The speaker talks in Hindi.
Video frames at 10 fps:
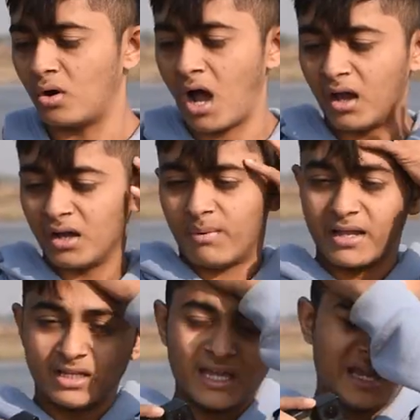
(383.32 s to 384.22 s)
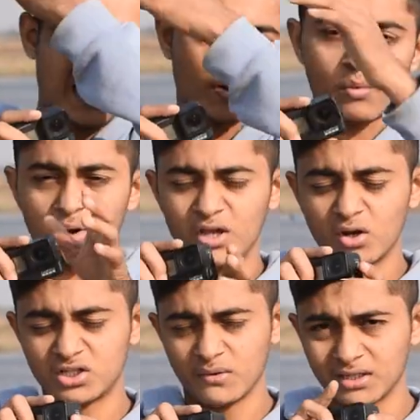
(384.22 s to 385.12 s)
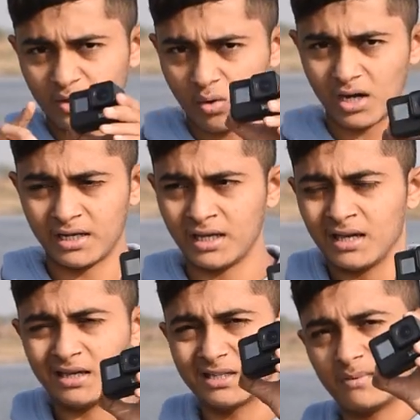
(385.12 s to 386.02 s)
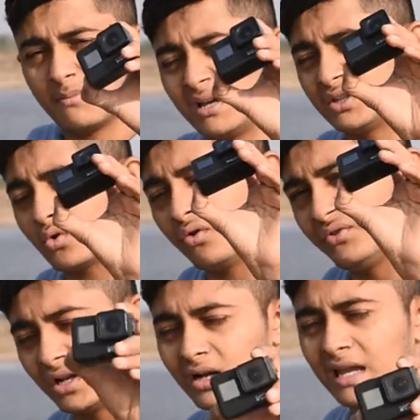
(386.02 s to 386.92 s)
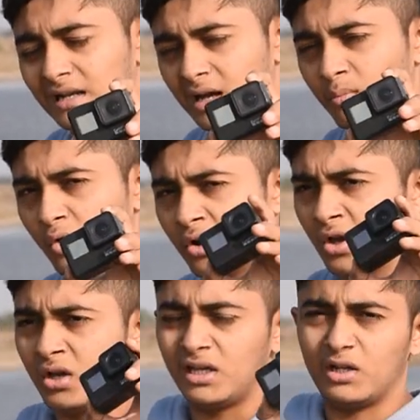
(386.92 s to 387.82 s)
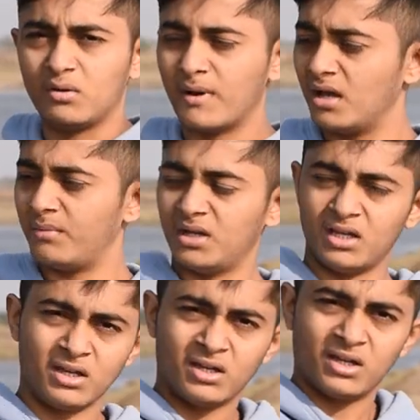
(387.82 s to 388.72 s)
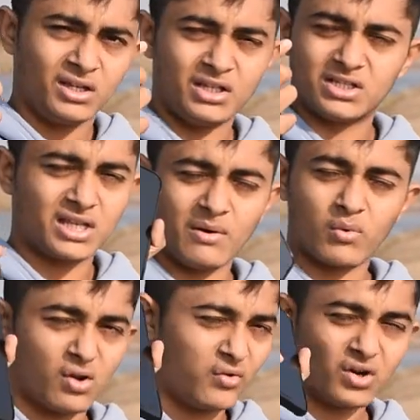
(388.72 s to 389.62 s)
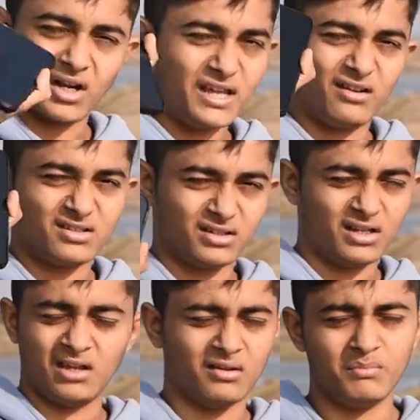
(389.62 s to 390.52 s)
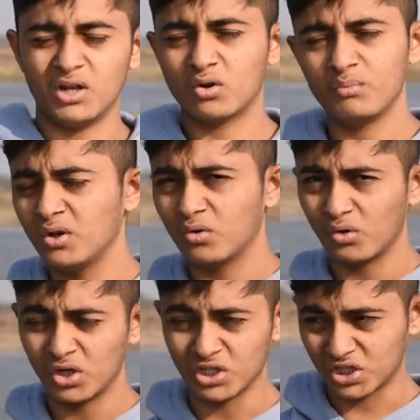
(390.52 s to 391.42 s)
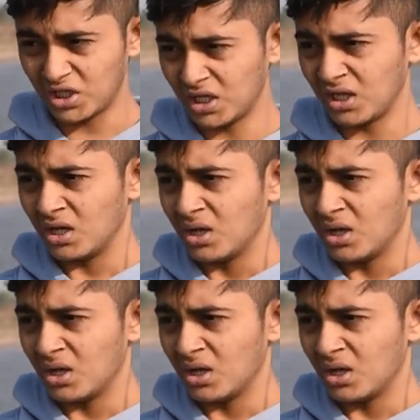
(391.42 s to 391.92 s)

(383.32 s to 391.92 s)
है तो हाँ भाई ये है गोप्रो हीरो सेवन की क्वालिटी इसमें ना भाई इसको विनर कहते हैं हम लोग ये तो भाई अभी इससे मोटर व्लॉग नहीं कर सकते मेरे को बिल्कुल इसकी